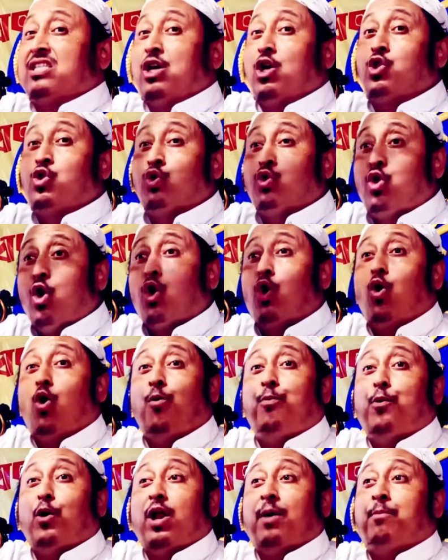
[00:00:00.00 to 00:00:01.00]
সত্তর
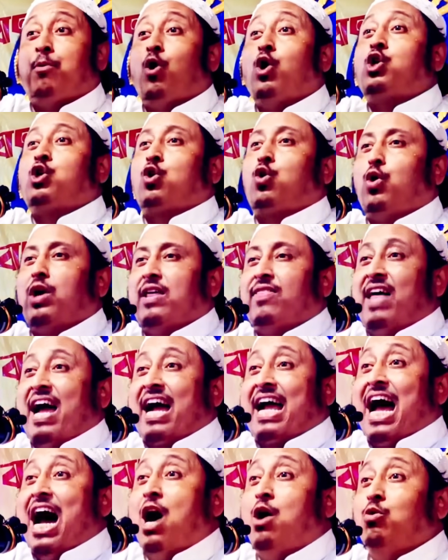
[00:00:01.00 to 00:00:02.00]
ওপরে ভোট করে
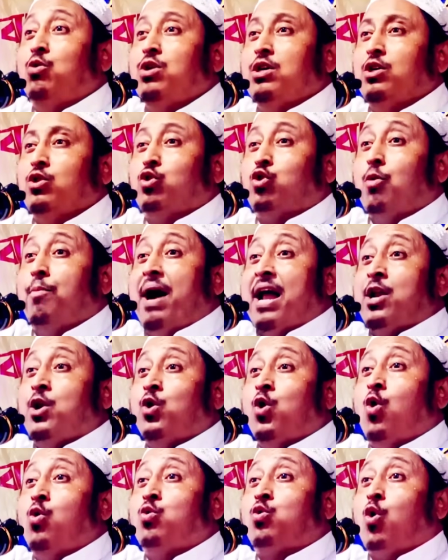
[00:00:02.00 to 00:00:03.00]
দেখাও তোমার
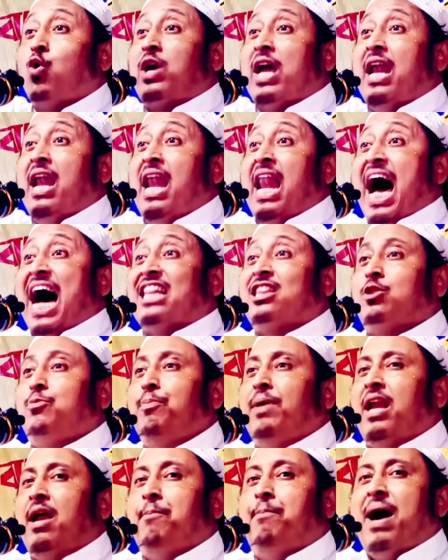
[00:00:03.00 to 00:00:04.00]
নৌকোকে লাত
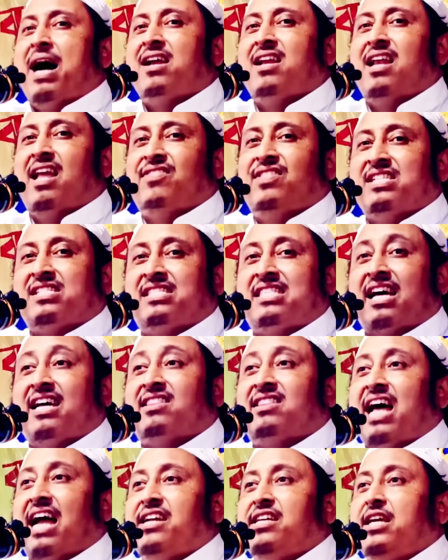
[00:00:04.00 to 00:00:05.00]
মেরে বাংলাদেশ
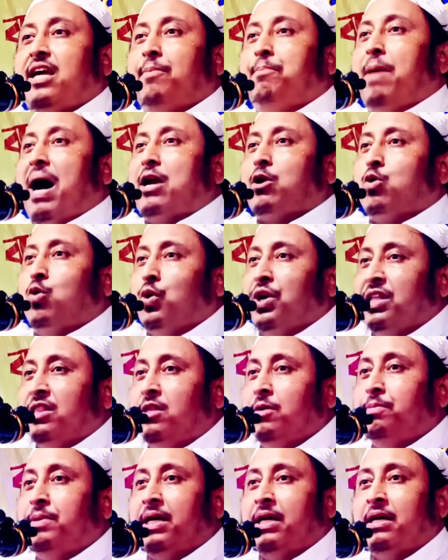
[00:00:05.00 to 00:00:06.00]
থেকে তাড়িয়ে বার করে
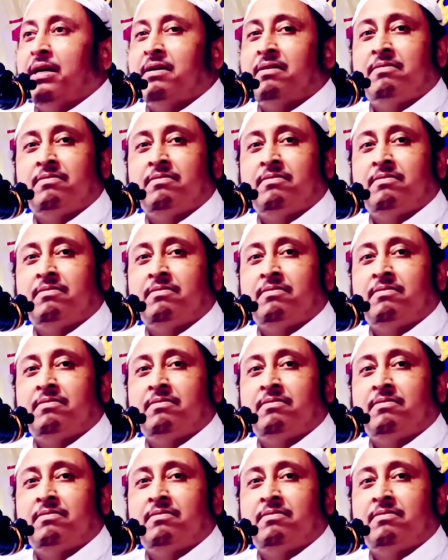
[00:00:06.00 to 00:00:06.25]
দিবে